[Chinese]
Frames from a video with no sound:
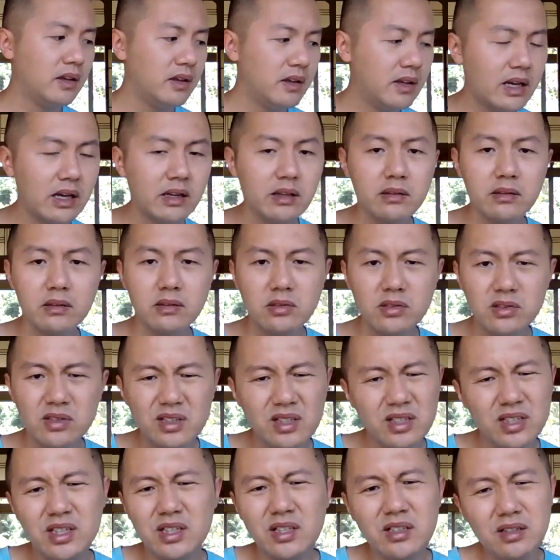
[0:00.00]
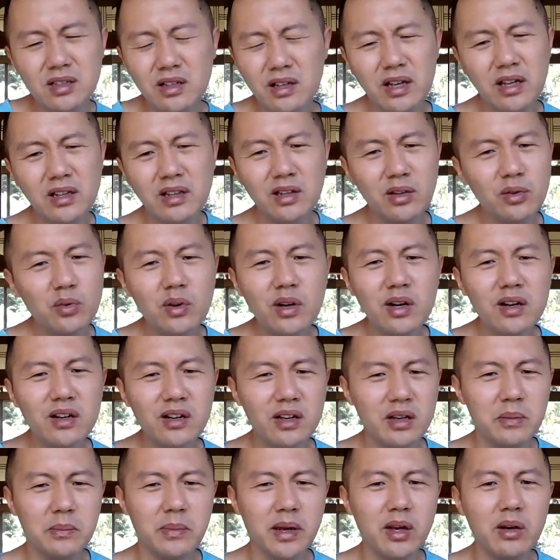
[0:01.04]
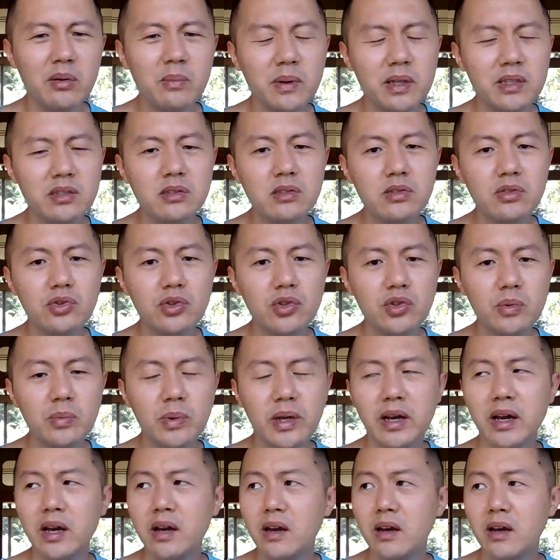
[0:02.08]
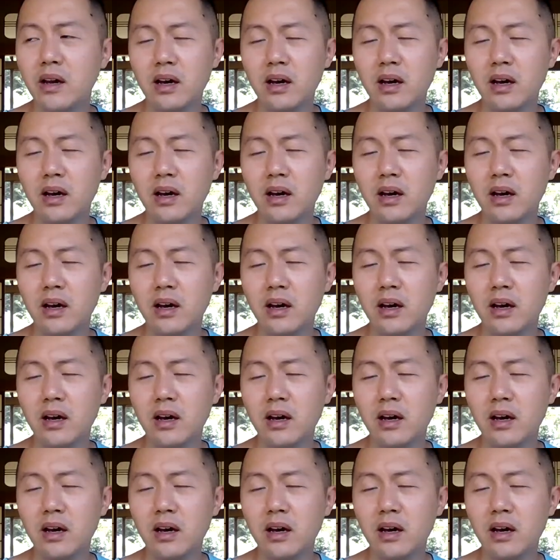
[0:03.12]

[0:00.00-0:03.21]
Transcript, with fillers: 让其实跟刘贺也没有本质区别，